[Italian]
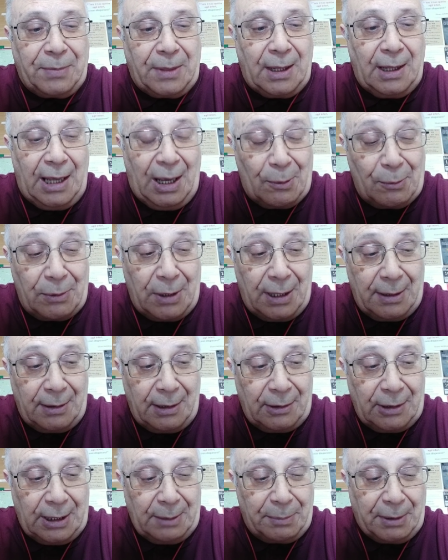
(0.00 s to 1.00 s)
È un
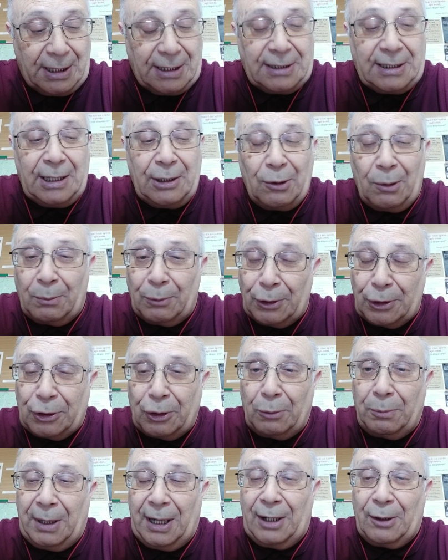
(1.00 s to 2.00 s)
librettino
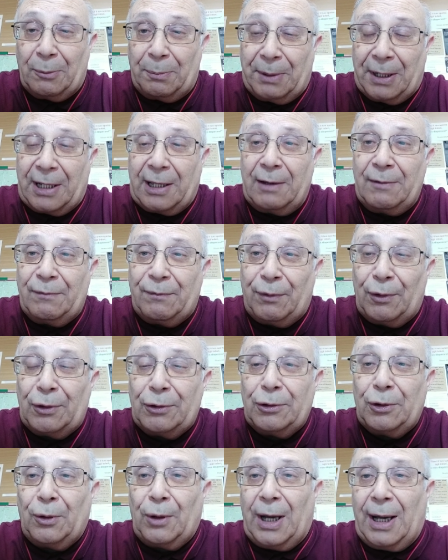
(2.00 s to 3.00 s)
molto bello perché in
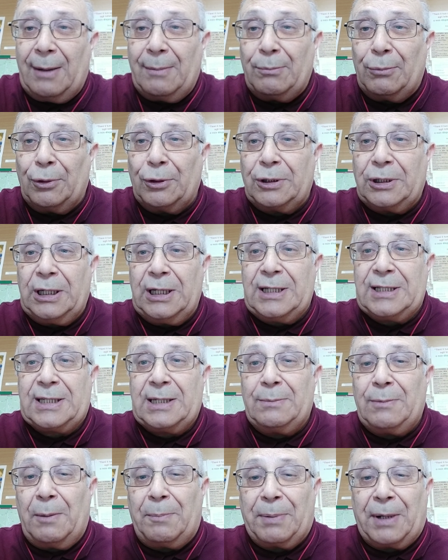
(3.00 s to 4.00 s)
fondo ha
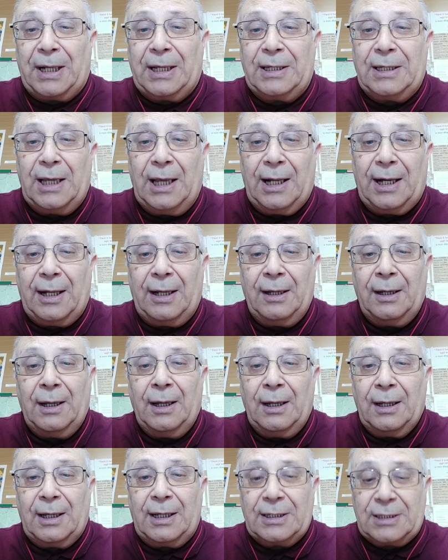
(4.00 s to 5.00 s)
moltissime preghiere
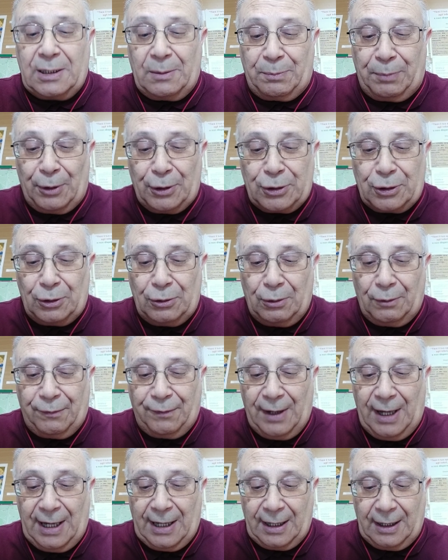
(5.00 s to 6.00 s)
che si possono
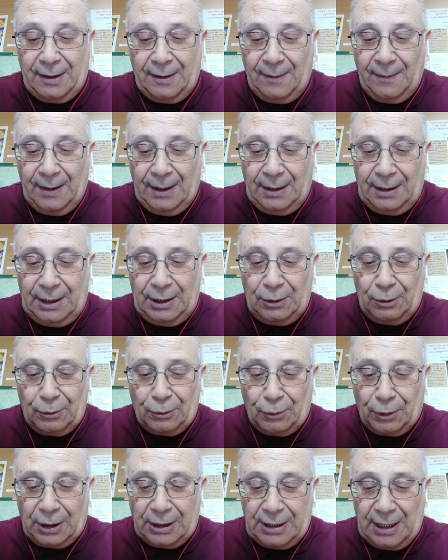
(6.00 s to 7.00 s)
fare in
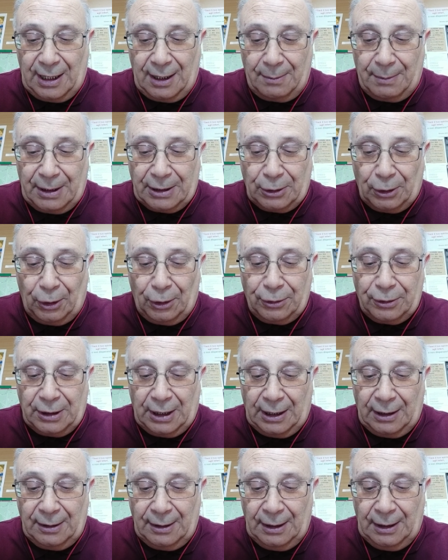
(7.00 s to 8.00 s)
onore della
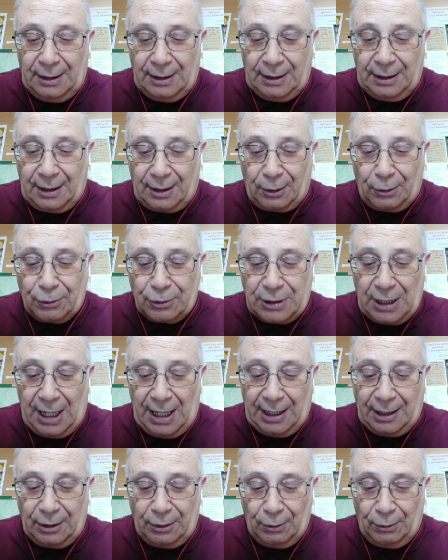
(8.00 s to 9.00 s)
Madonna, il
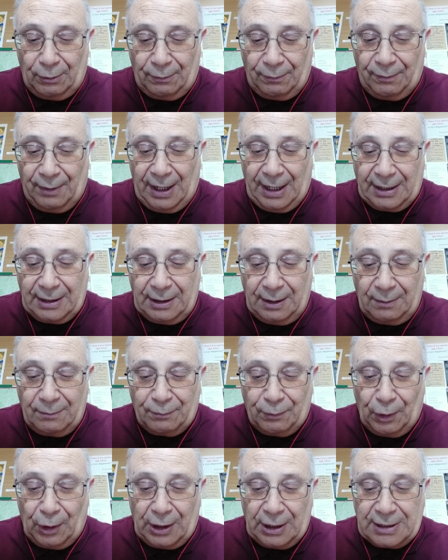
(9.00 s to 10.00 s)
rosario, varie
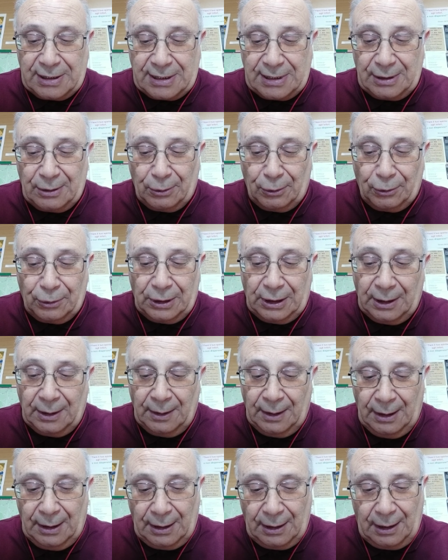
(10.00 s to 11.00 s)
invocazioni,
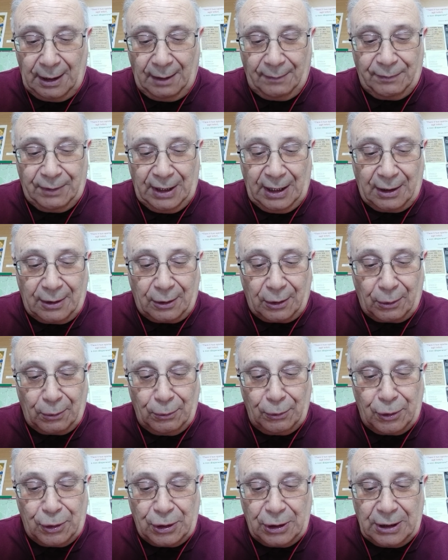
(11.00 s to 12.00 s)
la via
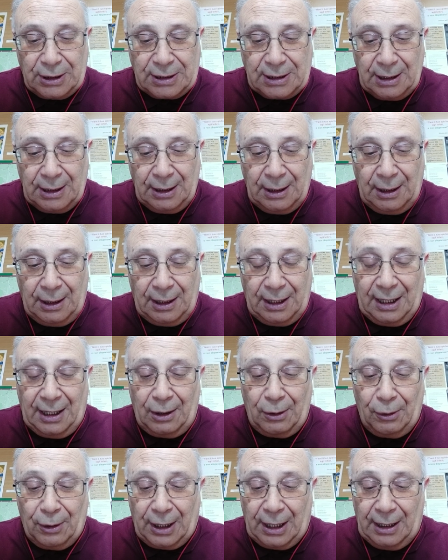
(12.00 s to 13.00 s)
crucis. E
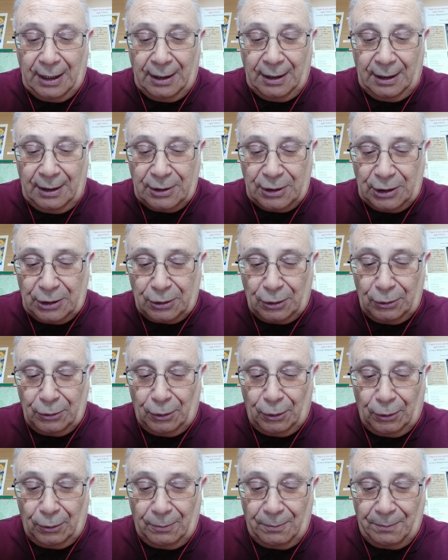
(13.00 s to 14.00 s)
allora ci
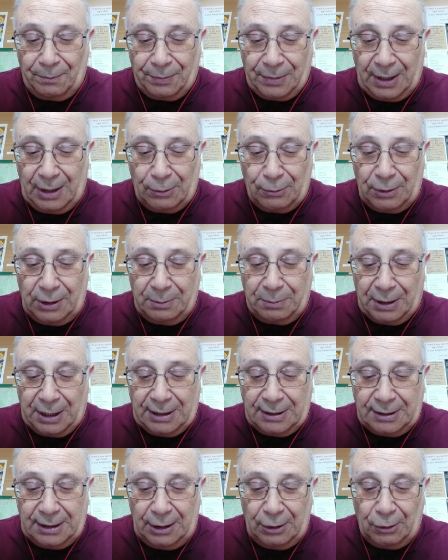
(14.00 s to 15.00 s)
sono, è un
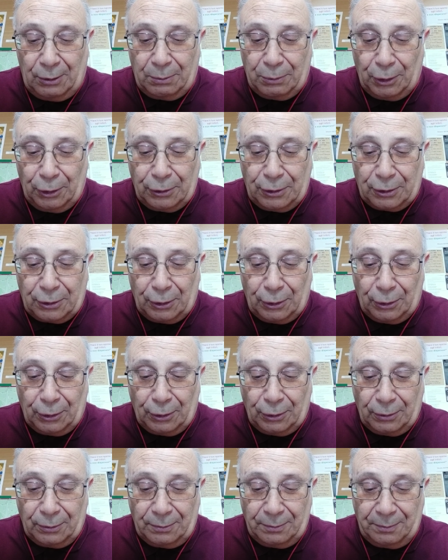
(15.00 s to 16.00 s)
librettino
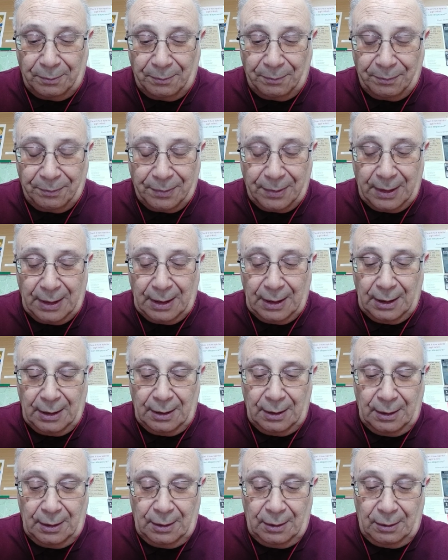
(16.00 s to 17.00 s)
molto,
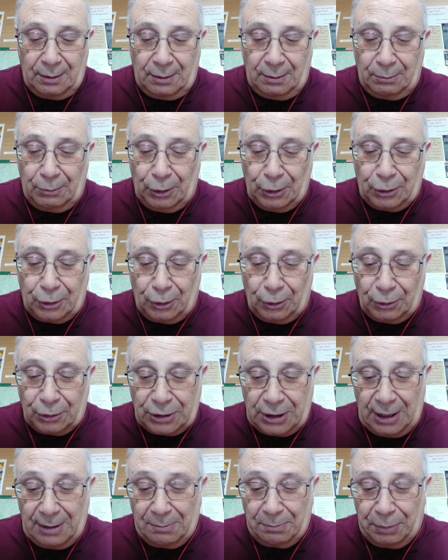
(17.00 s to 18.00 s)
molto
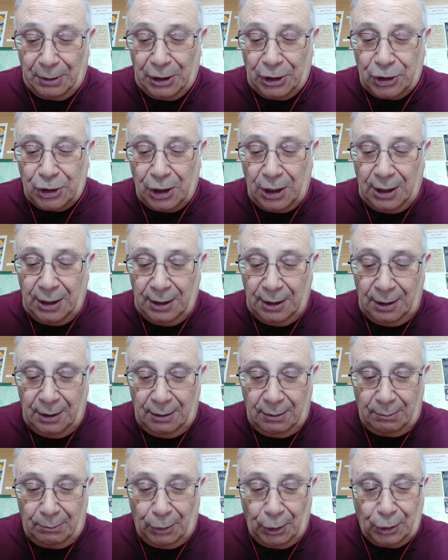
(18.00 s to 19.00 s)

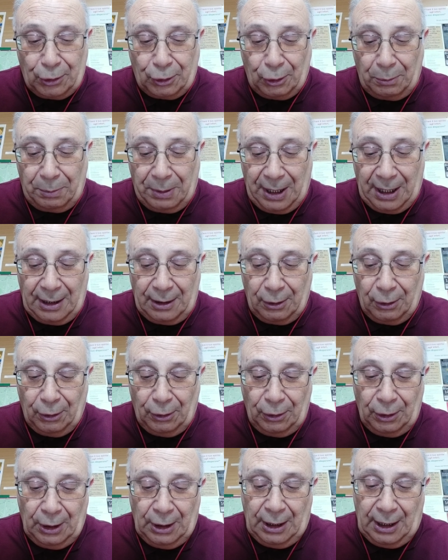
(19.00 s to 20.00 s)
semplice, molto
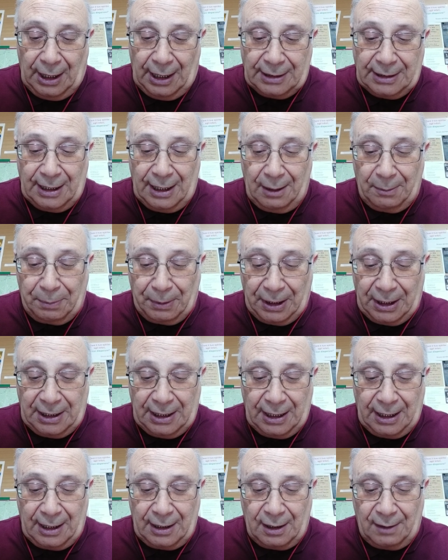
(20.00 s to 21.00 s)
bello ha delle
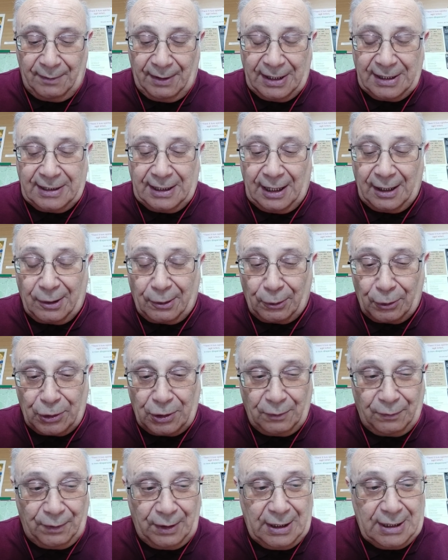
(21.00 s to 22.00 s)
preghiere davanti al
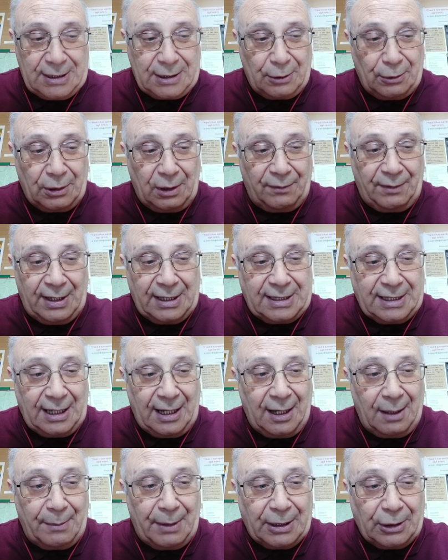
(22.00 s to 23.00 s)
crocifisso, davanti
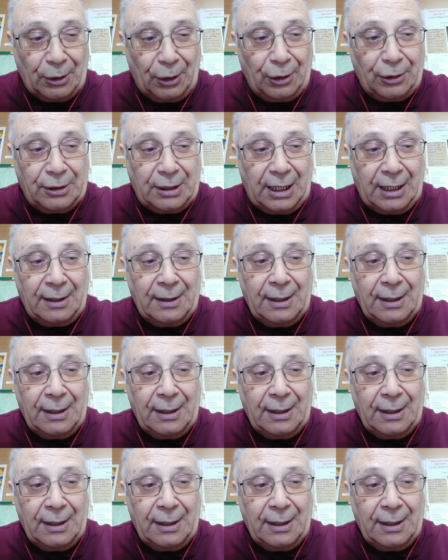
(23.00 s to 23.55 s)
alla Madonna,